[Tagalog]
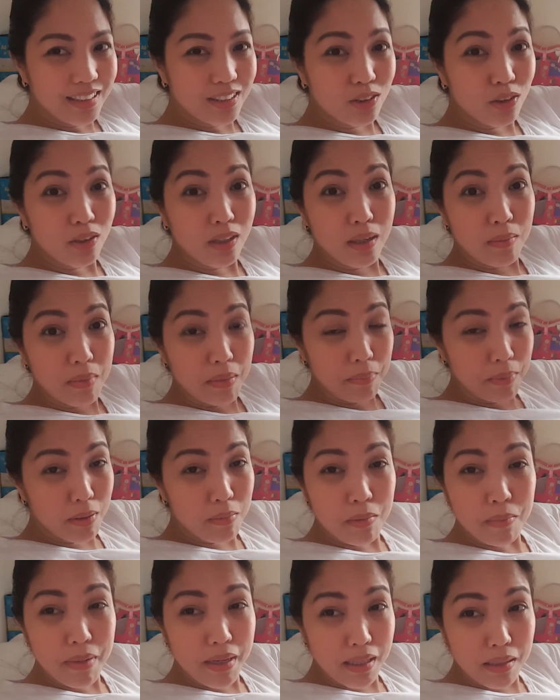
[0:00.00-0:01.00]
Sorry naman,
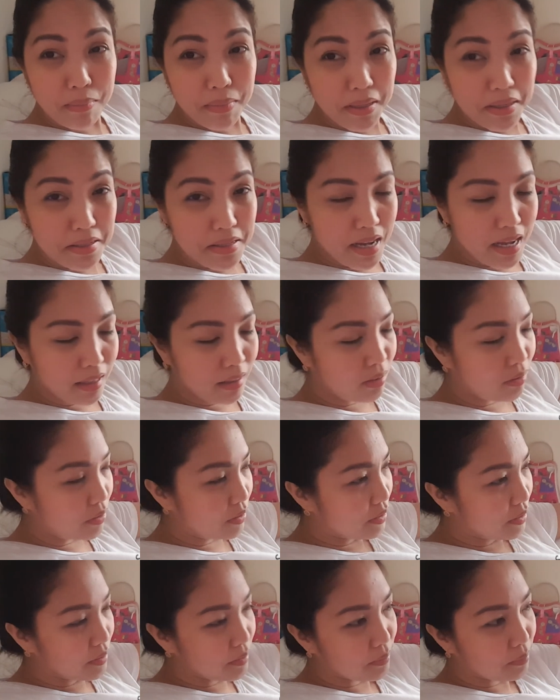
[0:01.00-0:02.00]
pero mabait naman yan sa Ate
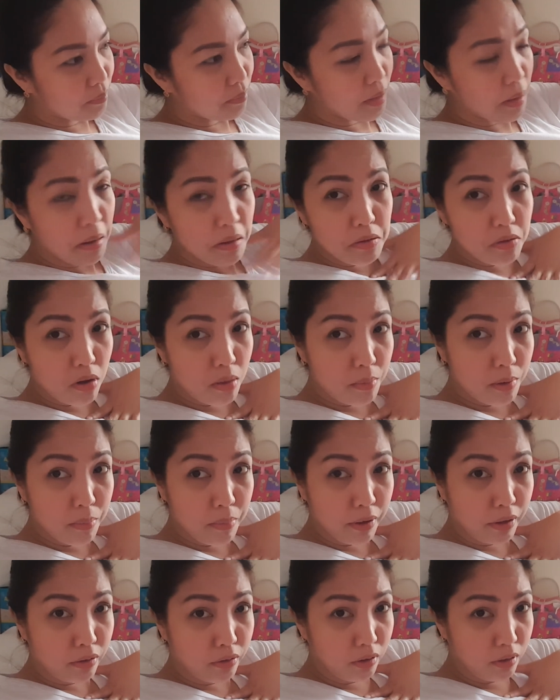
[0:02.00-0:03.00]
Ros. Saka
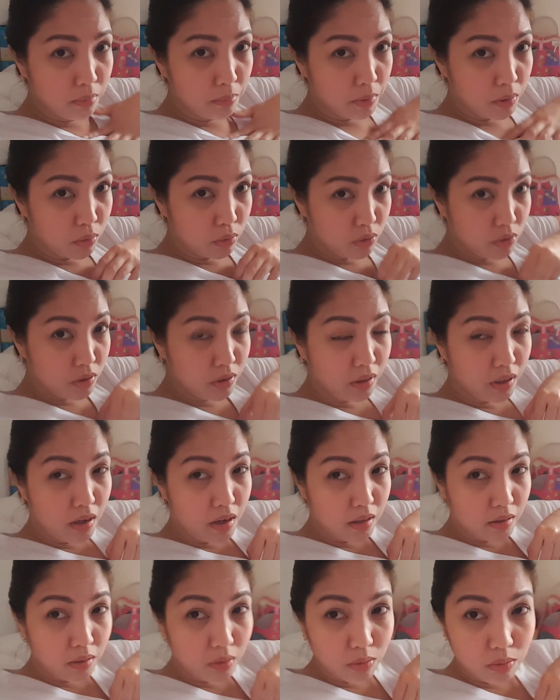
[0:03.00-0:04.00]
mabait din naman ako dyan kay
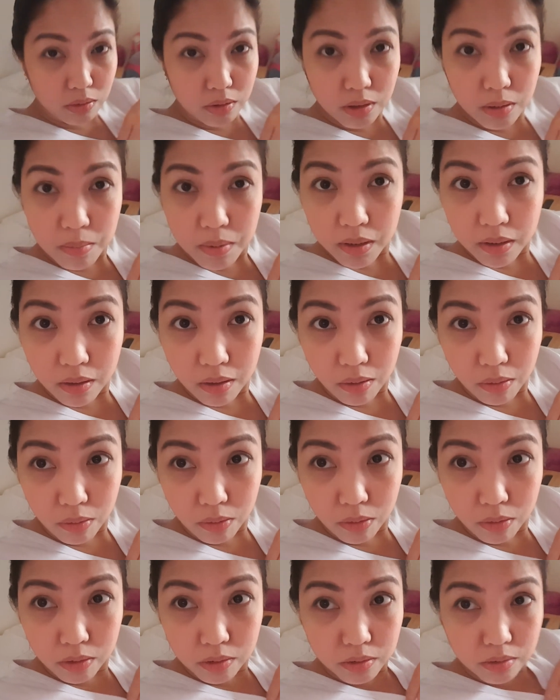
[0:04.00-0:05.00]
Ate Ros. Diba, Ate
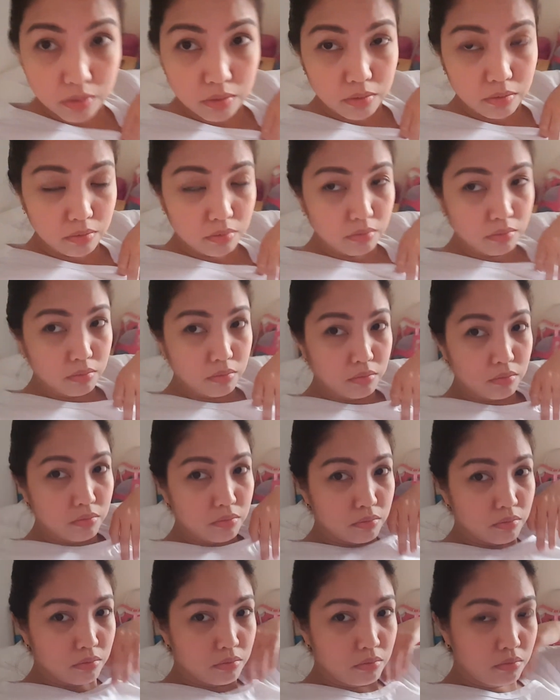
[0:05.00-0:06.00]
Ros?
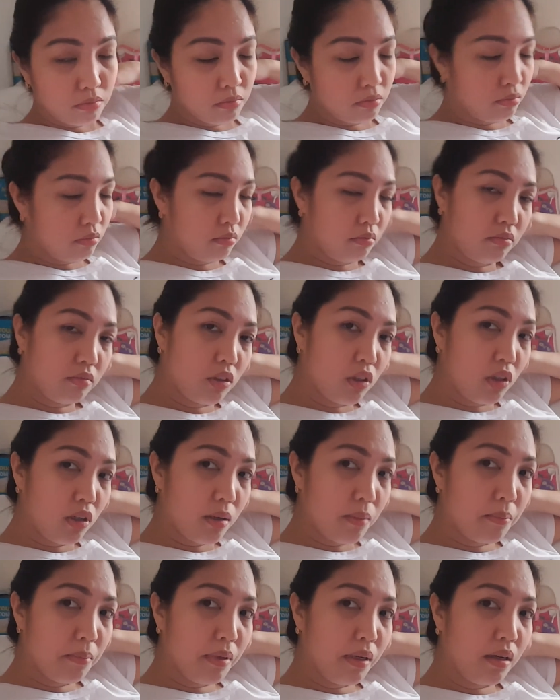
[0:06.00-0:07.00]

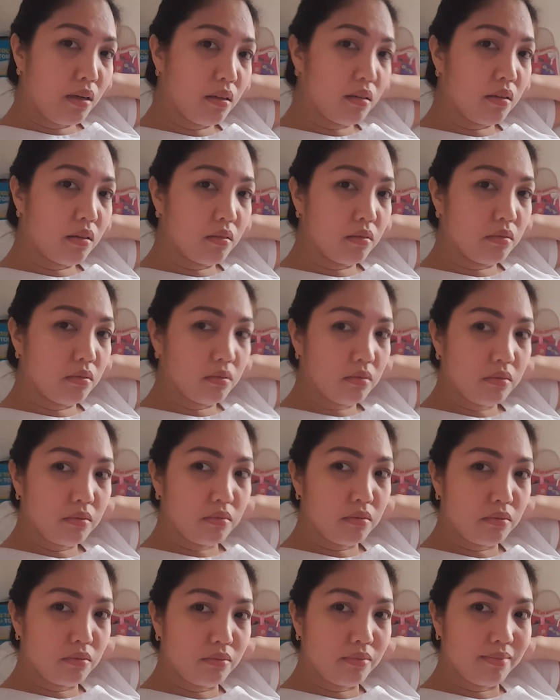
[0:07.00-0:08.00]
Nalambing lang ako.
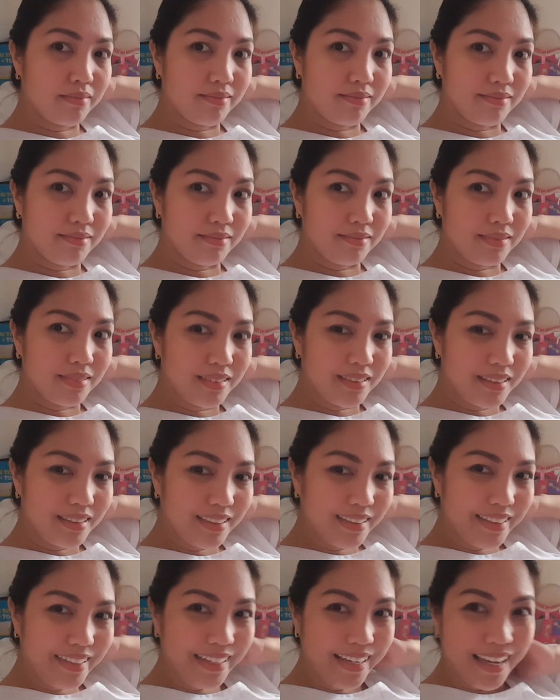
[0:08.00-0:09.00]
Lari ka na.
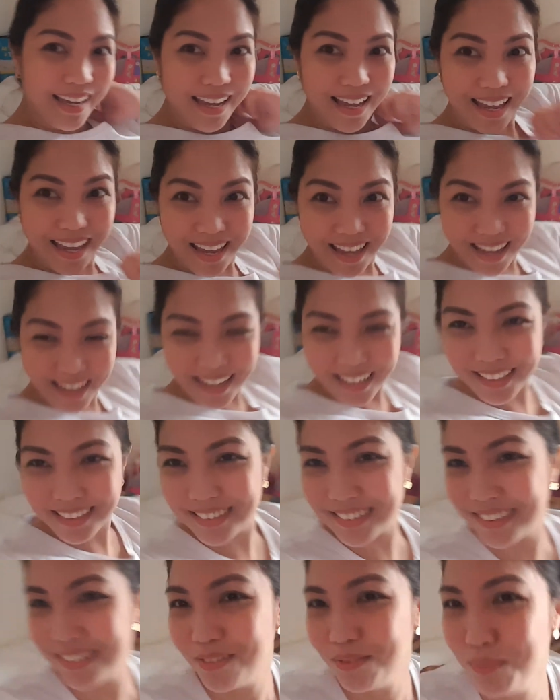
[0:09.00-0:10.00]

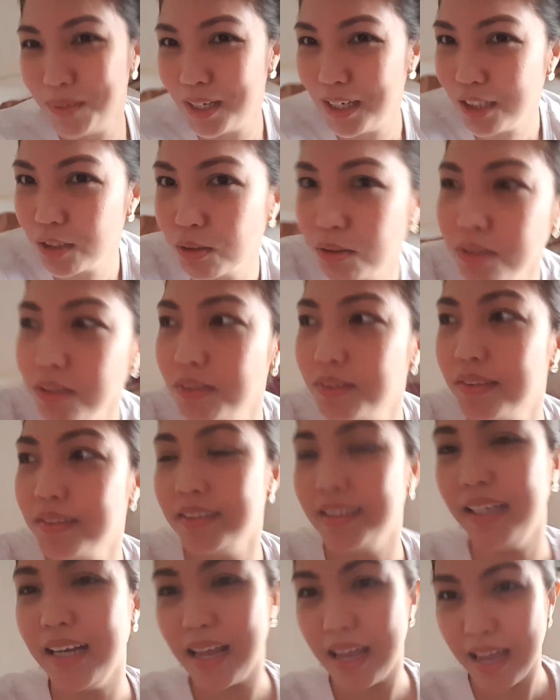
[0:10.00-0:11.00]
Yes! Bilis, oh.
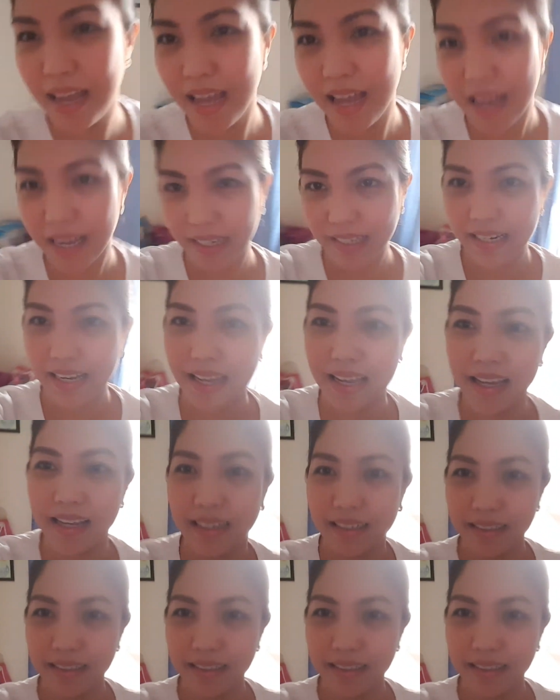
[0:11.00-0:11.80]
Diyan na, ah. akin na.